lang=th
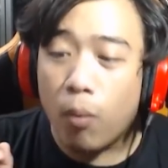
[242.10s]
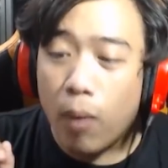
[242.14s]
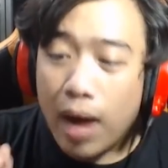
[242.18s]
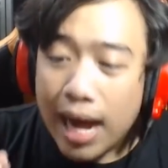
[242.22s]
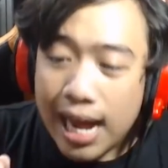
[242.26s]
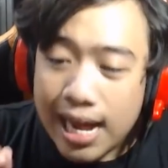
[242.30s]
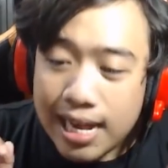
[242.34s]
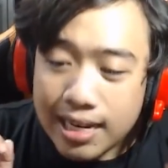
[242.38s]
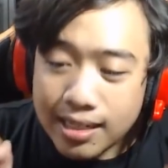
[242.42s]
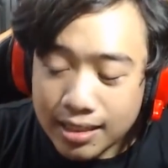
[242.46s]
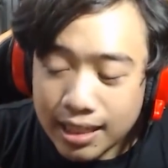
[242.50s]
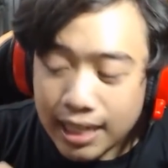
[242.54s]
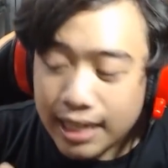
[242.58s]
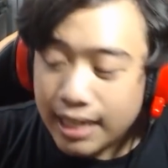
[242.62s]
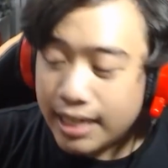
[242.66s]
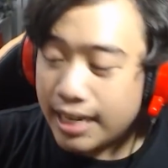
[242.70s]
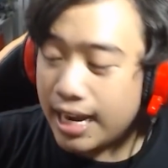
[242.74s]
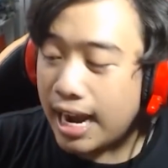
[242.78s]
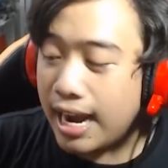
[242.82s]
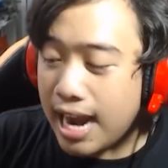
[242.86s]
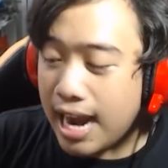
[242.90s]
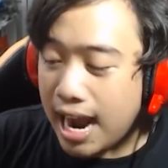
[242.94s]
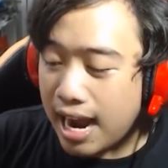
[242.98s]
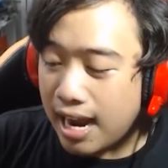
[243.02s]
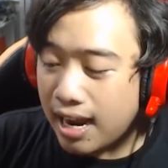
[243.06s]
บอกว่าซีน
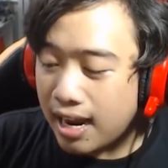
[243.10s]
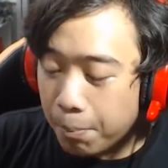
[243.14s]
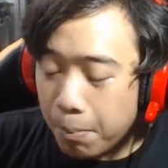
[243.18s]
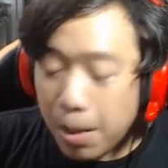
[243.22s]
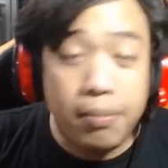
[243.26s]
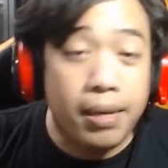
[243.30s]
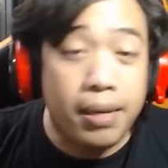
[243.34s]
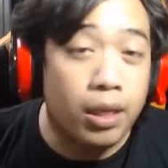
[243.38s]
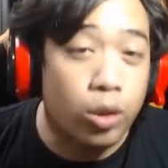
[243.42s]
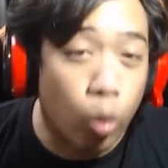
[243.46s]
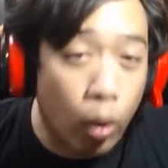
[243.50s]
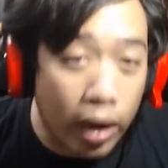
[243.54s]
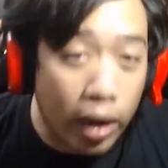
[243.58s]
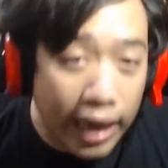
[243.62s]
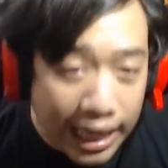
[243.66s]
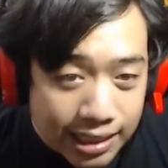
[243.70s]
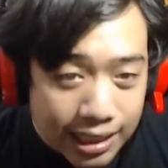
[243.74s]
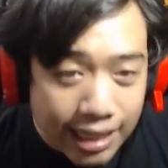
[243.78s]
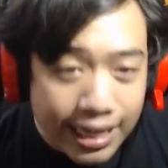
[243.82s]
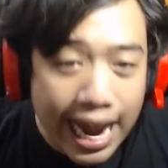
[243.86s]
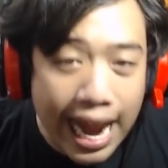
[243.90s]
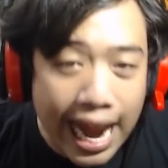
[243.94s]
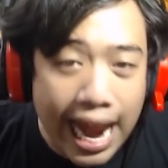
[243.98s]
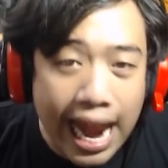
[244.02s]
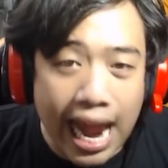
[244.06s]
นั้นอะไม่มีตัวนัก
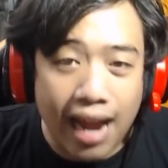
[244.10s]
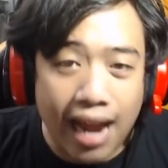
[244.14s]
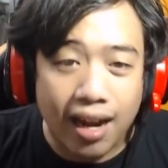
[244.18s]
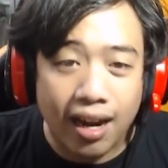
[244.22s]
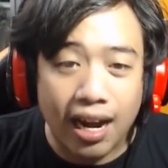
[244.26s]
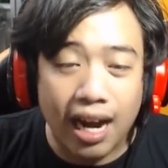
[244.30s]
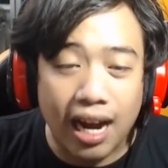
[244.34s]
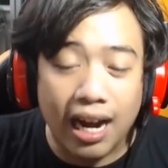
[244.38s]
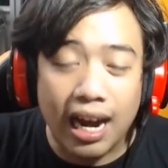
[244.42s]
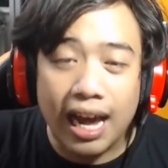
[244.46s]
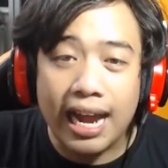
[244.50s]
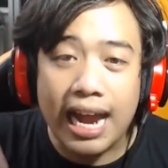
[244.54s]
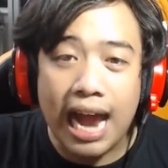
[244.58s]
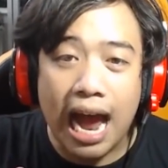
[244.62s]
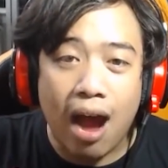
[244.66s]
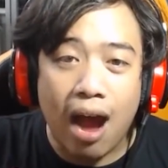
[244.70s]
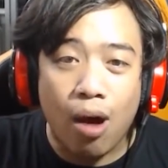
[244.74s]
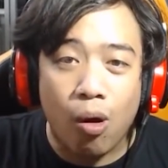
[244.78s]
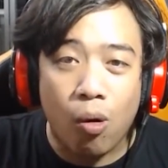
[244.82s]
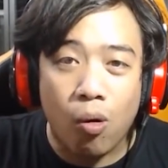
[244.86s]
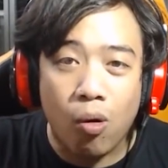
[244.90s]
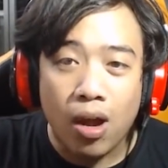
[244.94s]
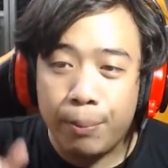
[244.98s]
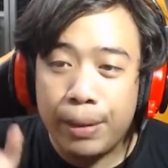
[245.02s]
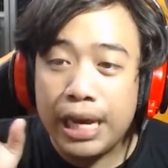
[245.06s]
แสดงก็เลยเอา
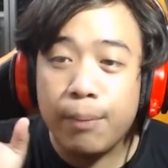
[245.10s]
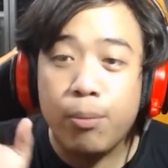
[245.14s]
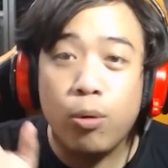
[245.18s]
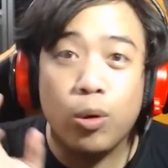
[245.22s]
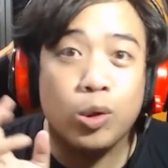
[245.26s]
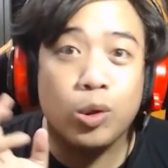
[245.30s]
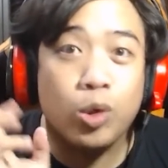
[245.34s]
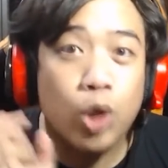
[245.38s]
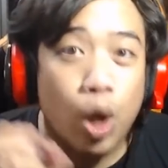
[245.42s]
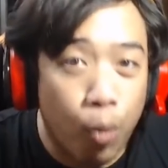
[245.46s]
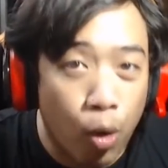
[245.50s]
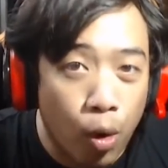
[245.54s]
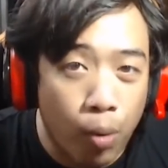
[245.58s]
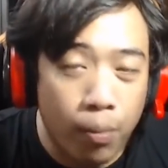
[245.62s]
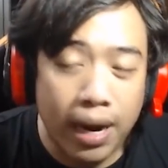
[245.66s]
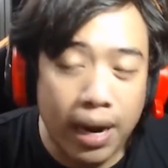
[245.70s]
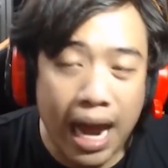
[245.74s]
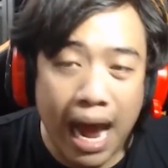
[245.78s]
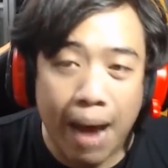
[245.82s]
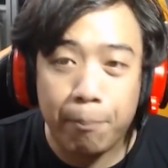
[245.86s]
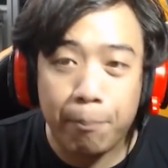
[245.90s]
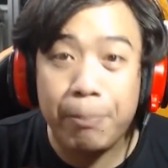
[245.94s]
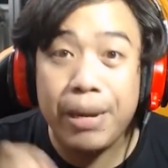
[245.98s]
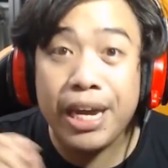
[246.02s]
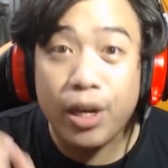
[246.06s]
พี่ผู้ช่วยพ่วง
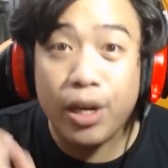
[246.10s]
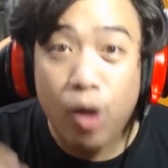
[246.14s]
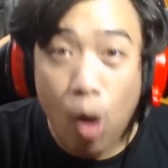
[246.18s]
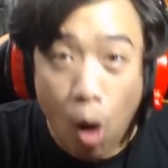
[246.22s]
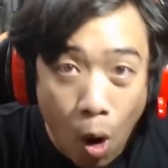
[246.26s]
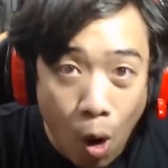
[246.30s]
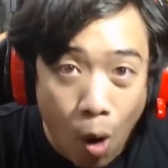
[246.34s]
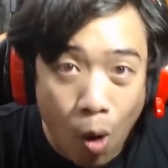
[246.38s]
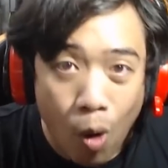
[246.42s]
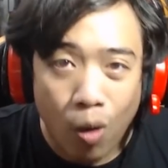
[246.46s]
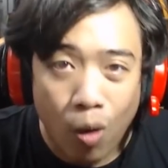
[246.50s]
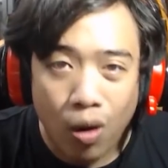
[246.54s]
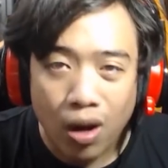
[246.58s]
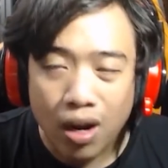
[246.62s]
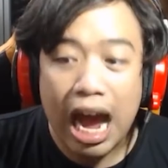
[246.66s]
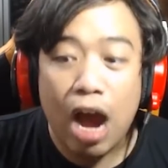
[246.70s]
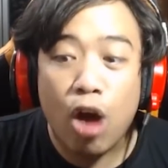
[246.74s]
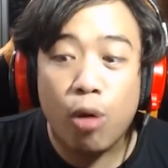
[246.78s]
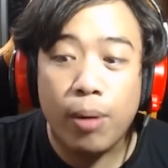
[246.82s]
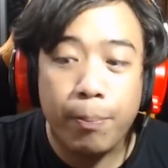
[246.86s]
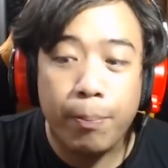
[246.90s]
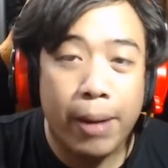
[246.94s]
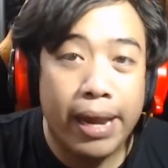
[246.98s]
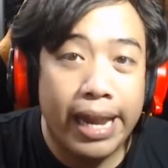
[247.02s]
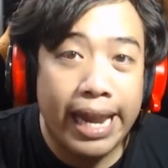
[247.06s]
กับพี่โก้เอา
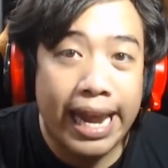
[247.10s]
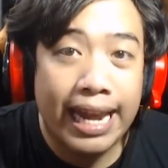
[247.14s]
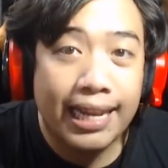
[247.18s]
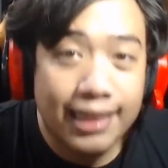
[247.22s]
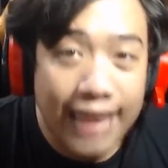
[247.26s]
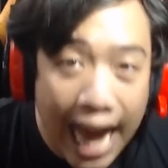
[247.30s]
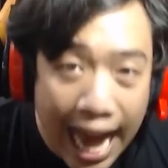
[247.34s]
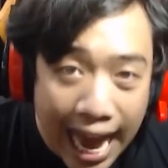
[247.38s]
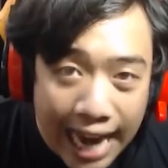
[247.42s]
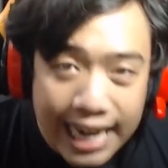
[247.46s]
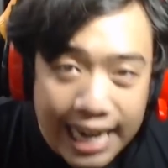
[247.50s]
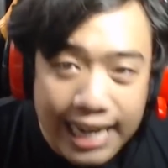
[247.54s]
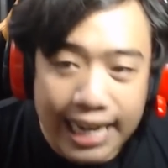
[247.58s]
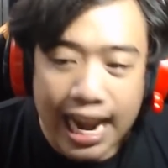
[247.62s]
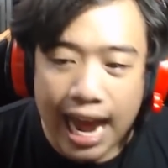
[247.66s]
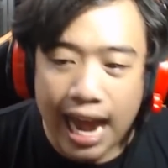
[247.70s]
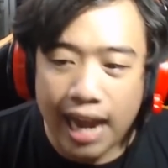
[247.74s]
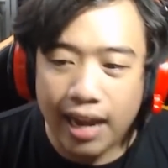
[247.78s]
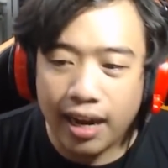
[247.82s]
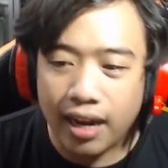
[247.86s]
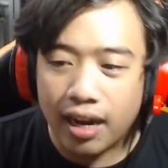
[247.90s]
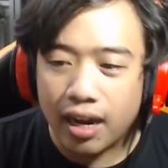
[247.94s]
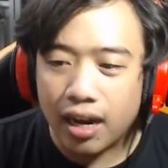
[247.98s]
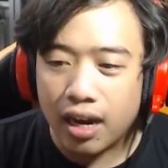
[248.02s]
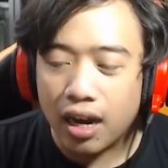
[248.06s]
ไปเป็นเอ็กซ์ต้าในนั้น